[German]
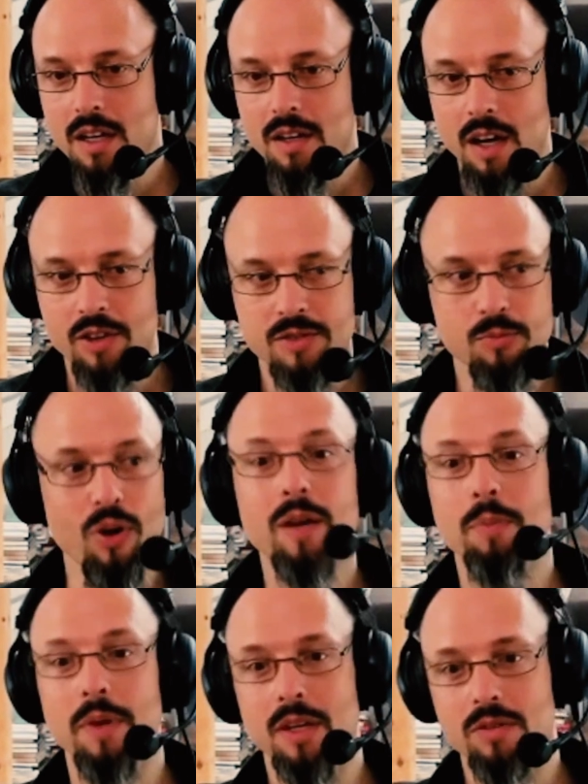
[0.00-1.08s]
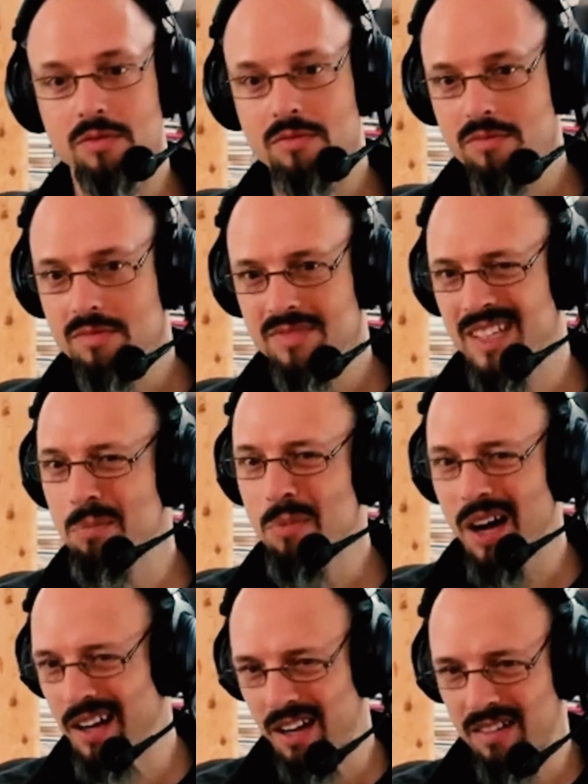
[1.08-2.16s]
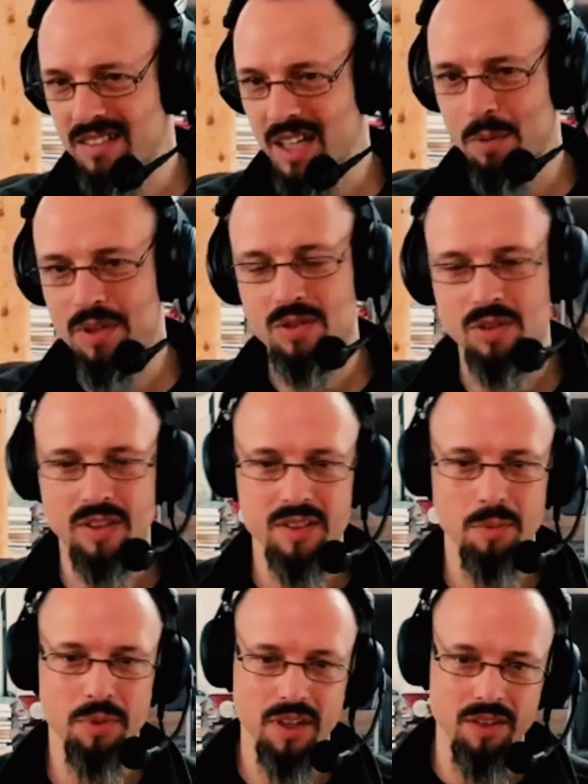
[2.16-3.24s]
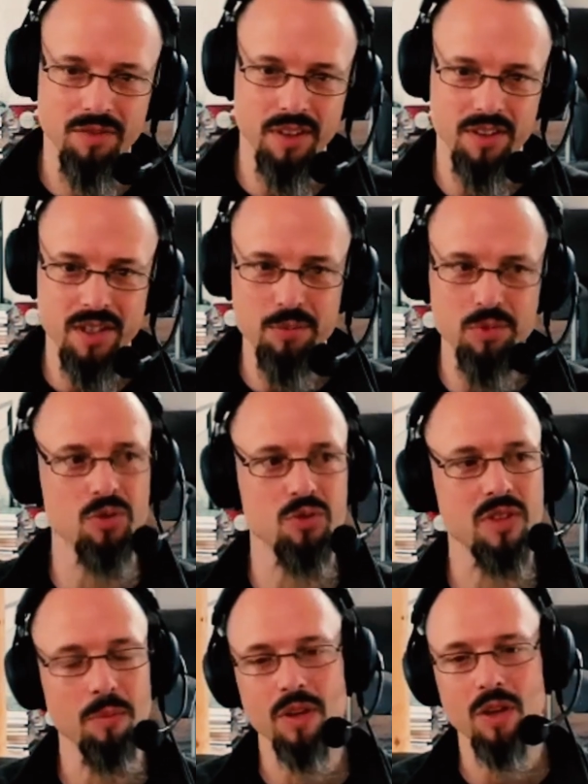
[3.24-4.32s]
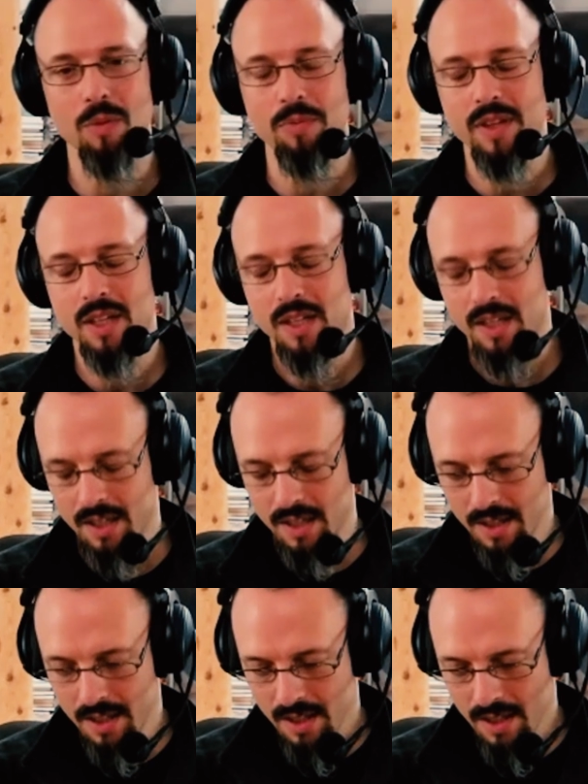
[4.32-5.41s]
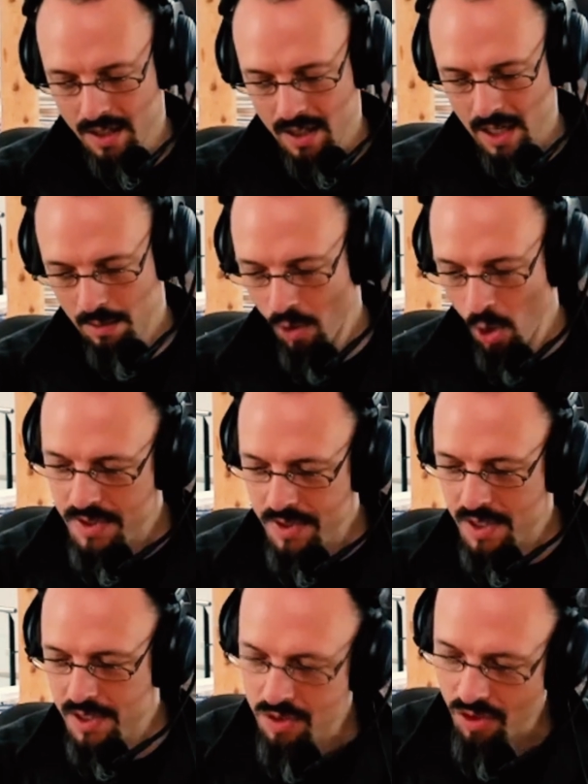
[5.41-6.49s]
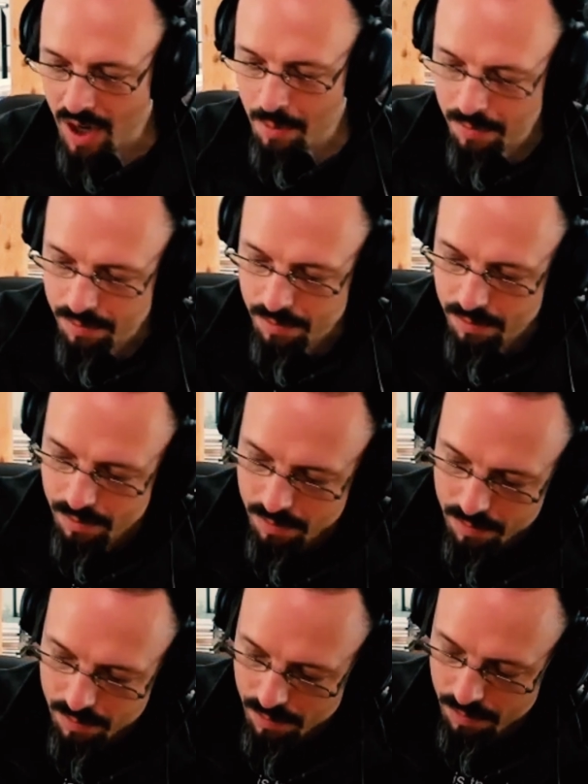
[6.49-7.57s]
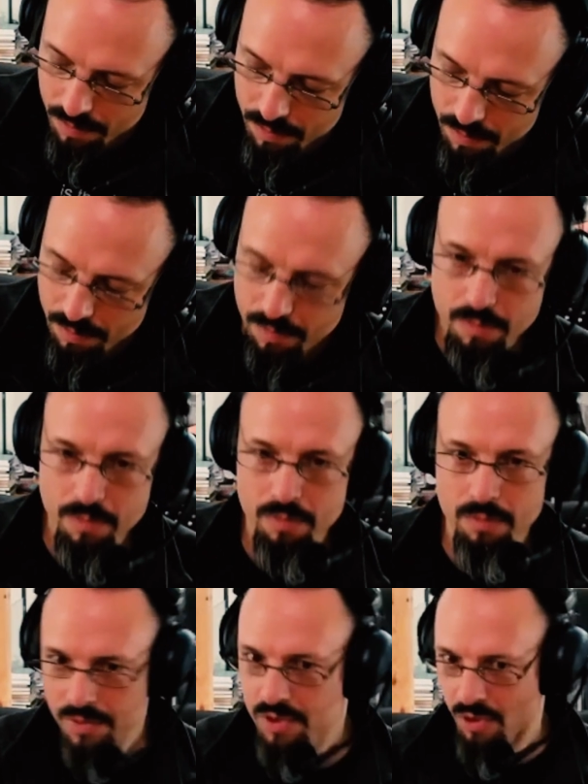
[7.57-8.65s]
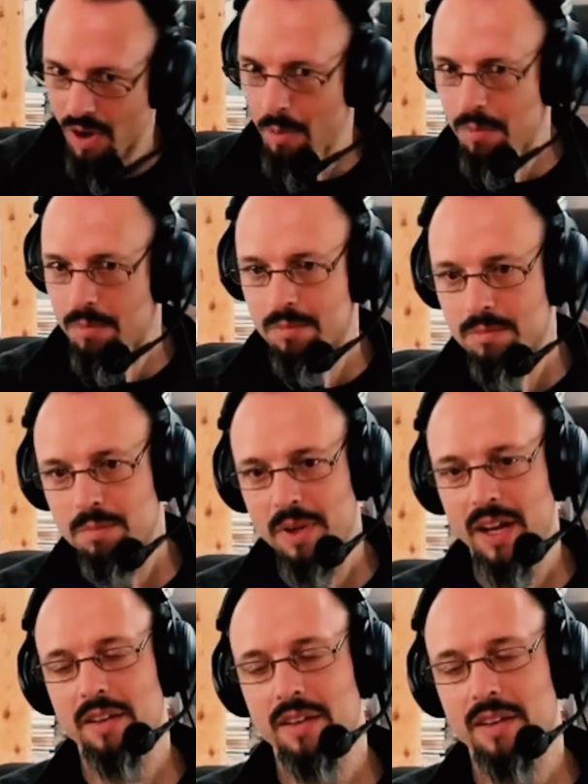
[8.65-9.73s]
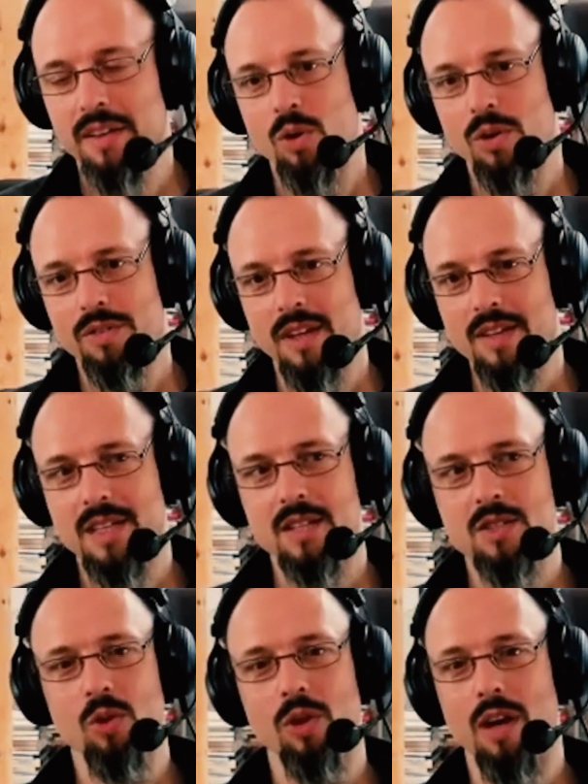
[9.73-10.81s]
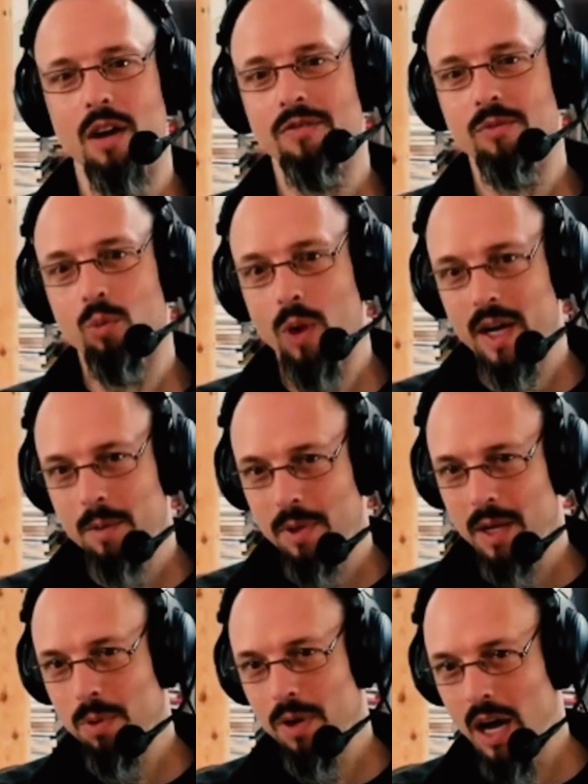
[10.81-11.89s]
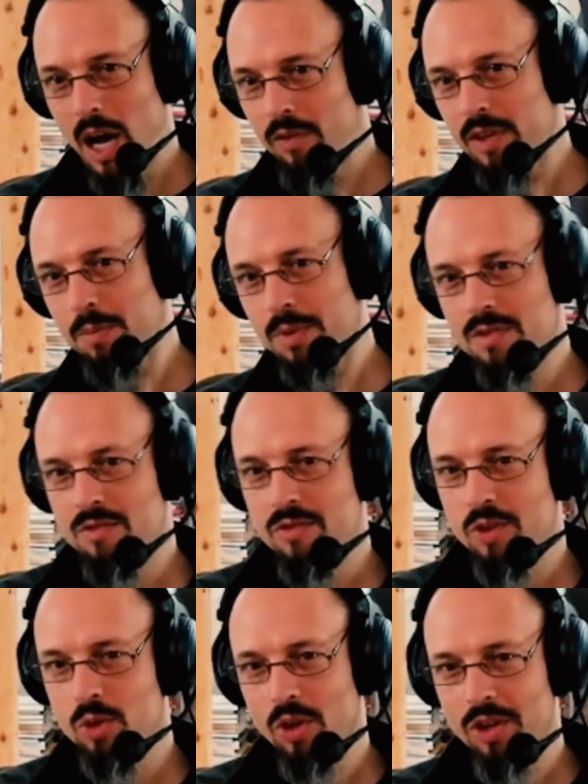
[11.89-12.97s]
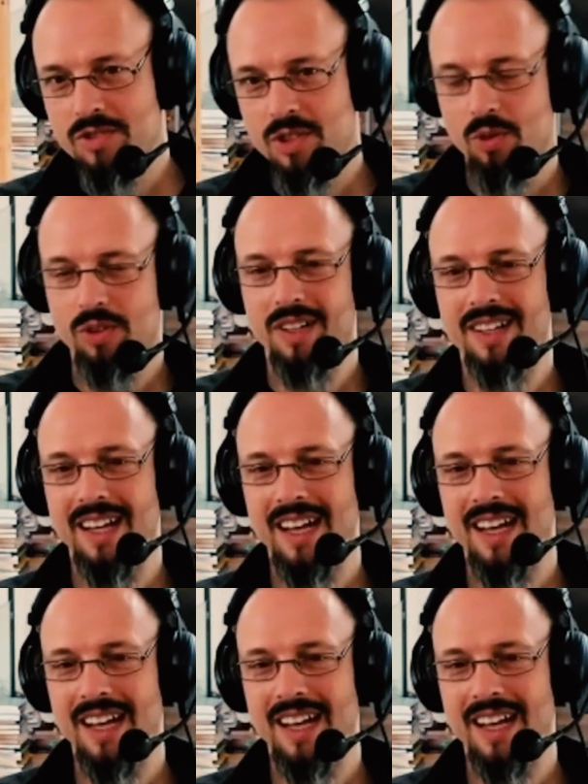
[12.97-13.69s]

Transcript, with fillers: aus dem Rugby und Team Huddle ist, glaube ich, so dieser Begriff, wenn das Team so zusammenkommt. Aber warum ist jetzt Scrum hm, Scrum benannt? Und das geht zurück auf ein White Paper Harvard Business Review 1900.